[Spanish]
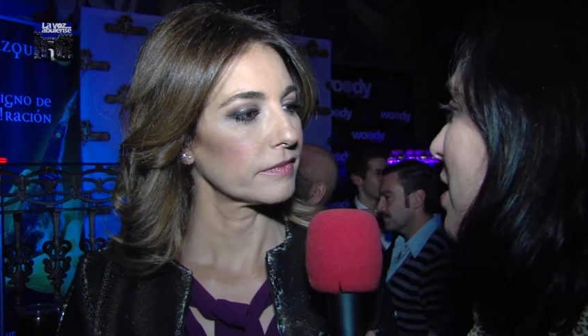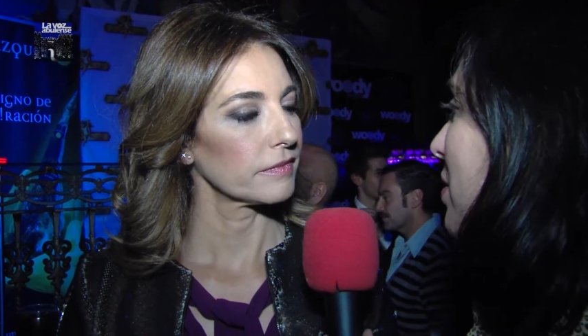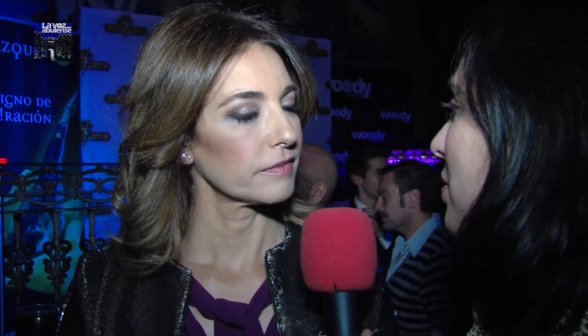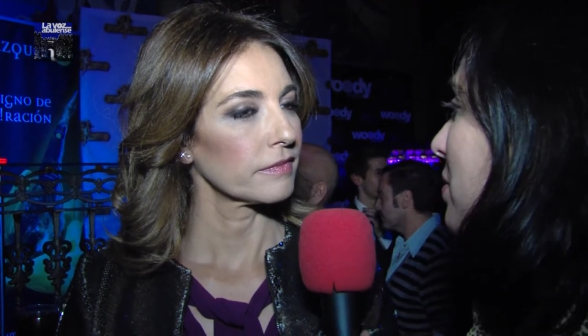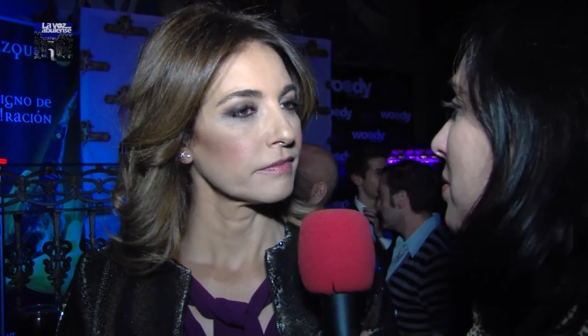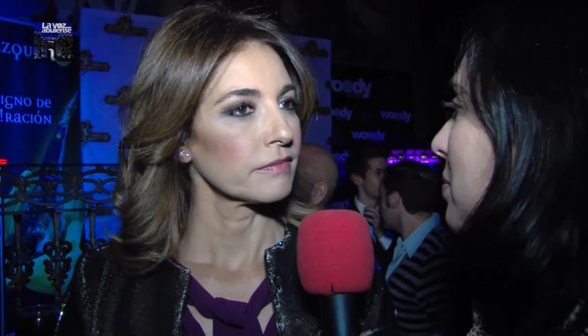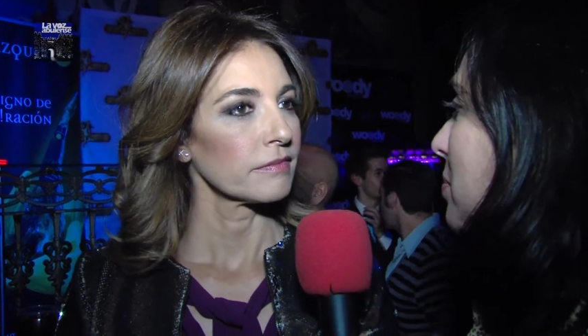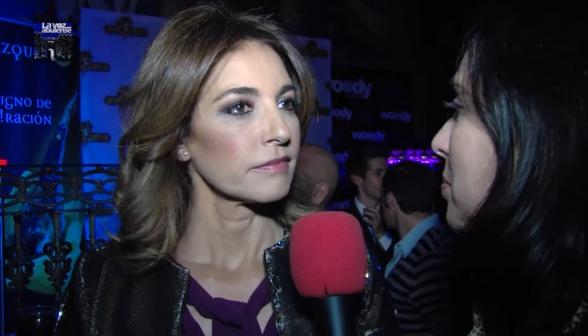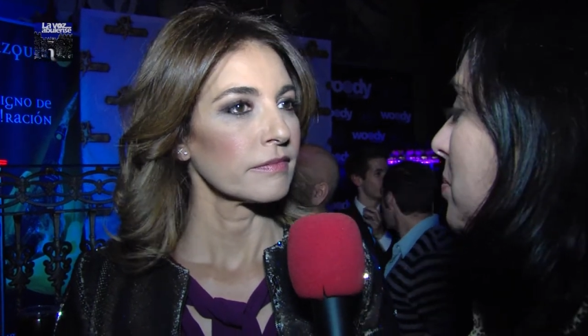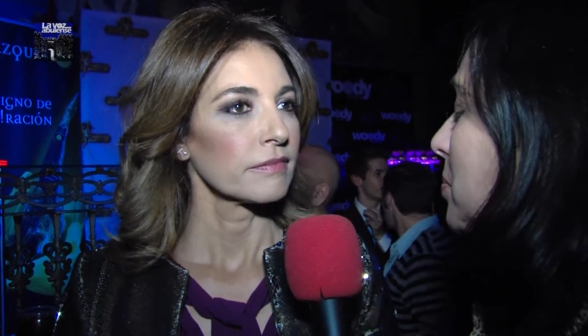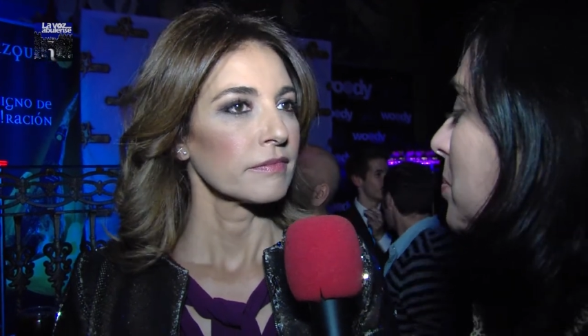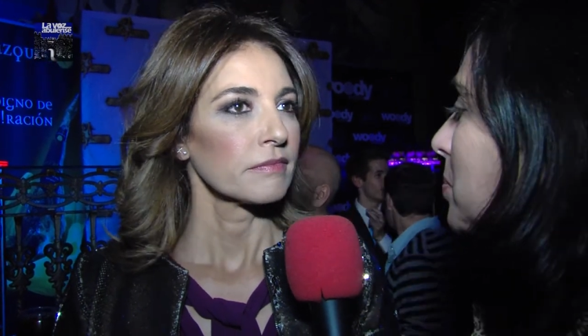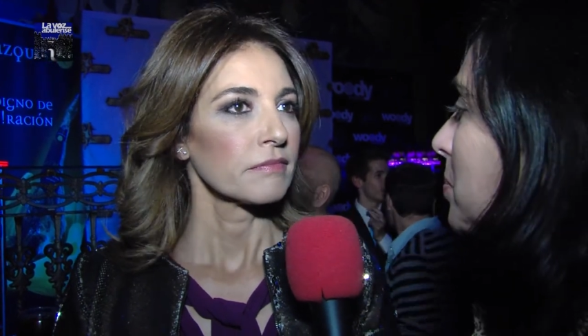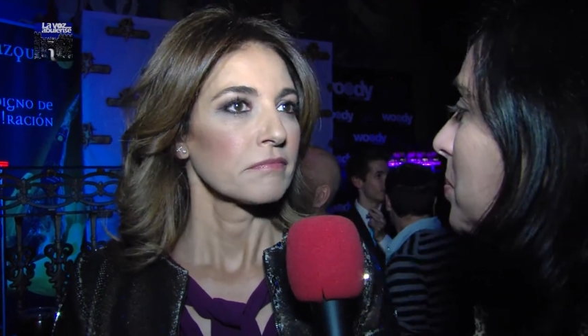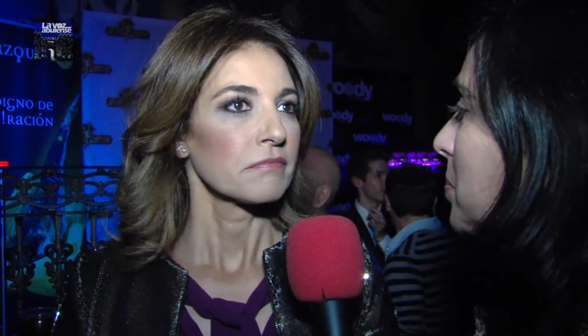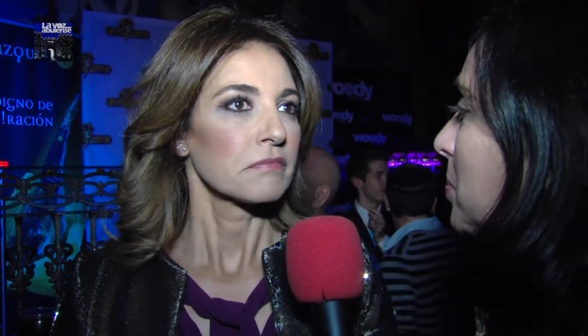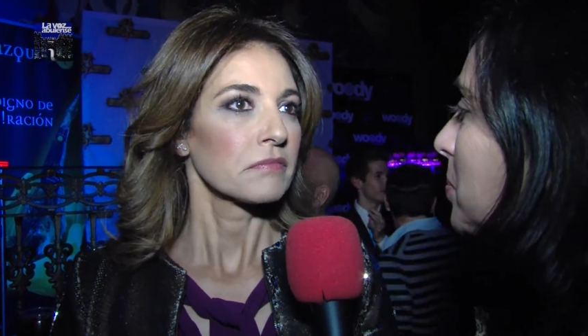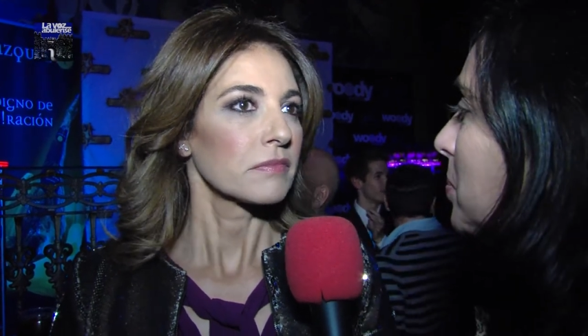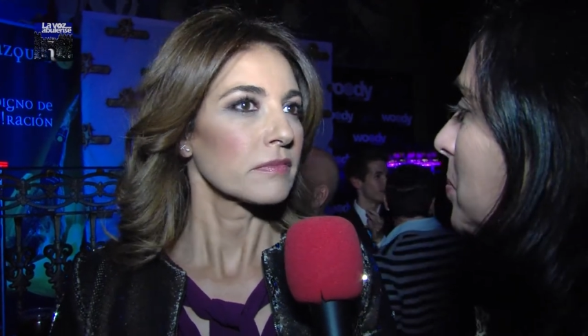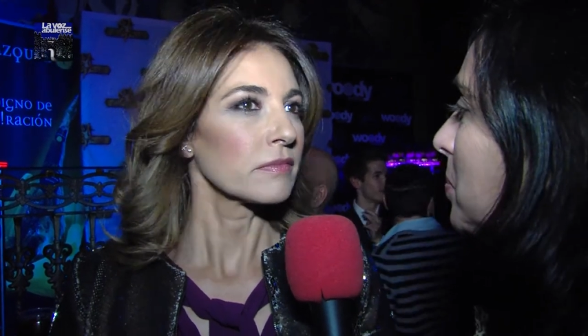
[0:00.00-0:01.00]

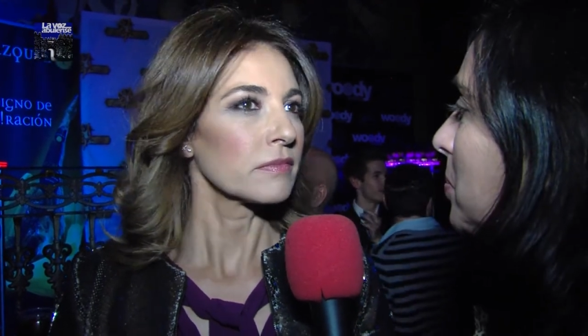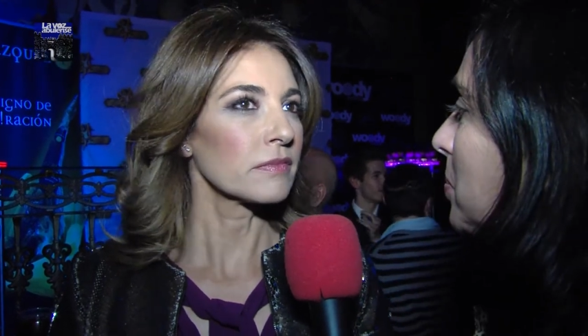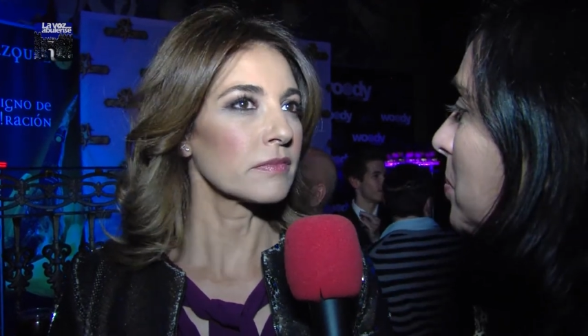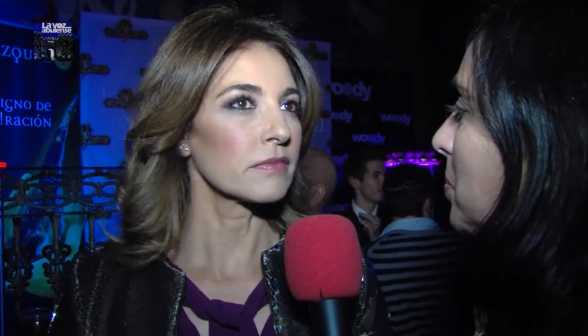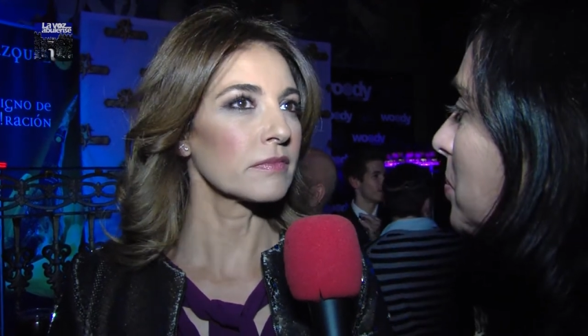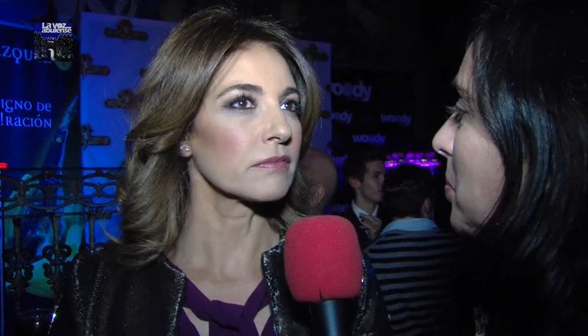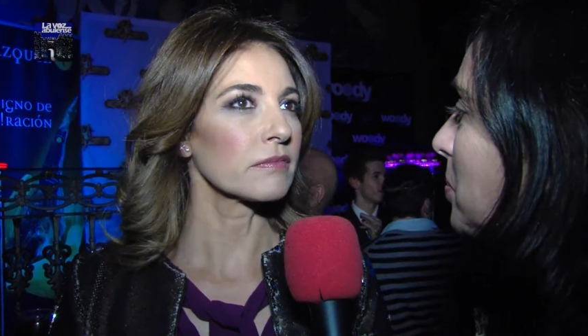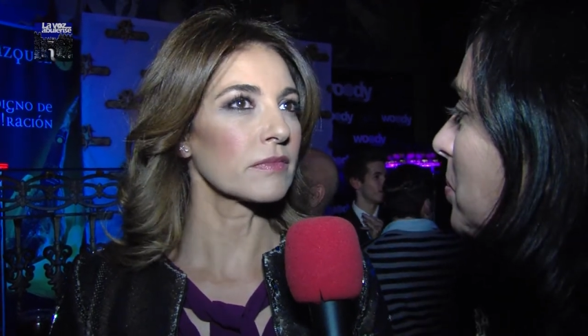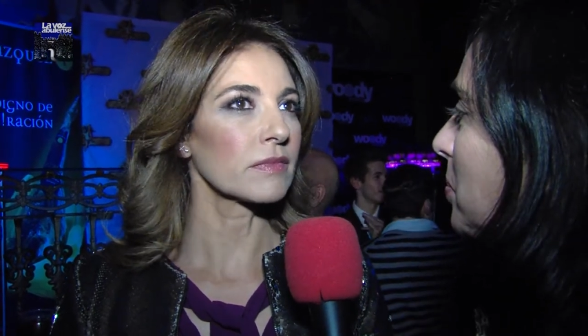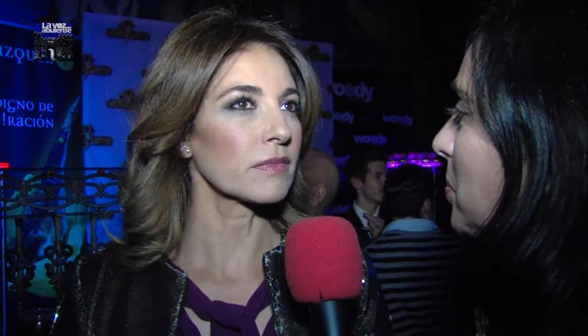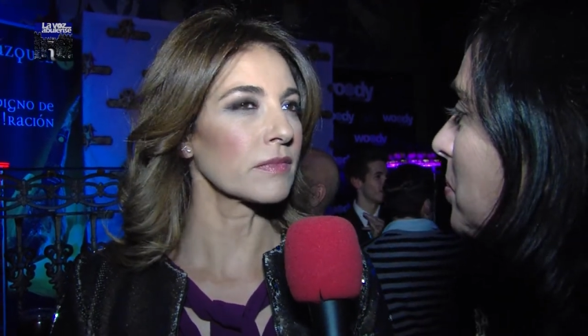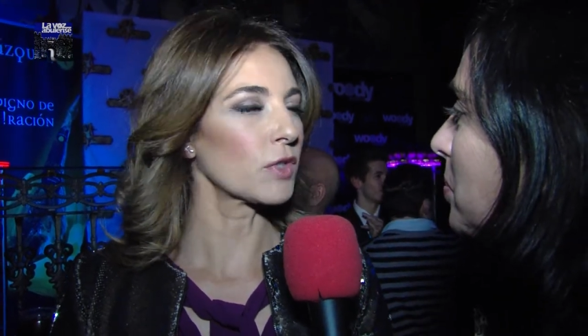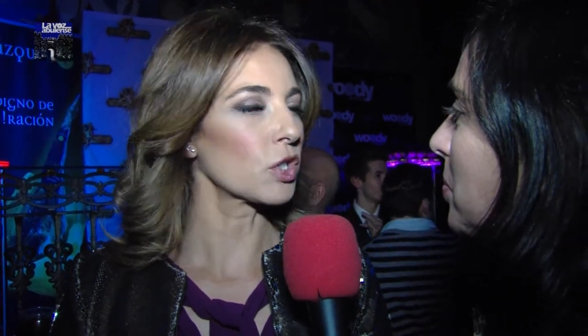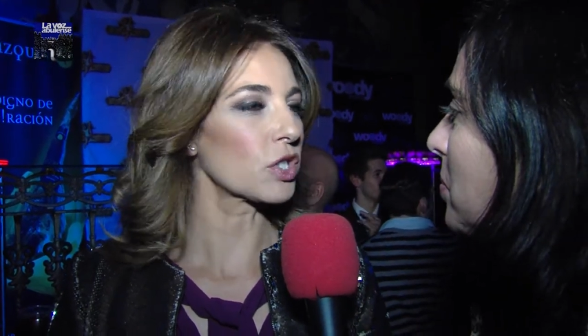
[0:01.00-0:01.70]
Mm,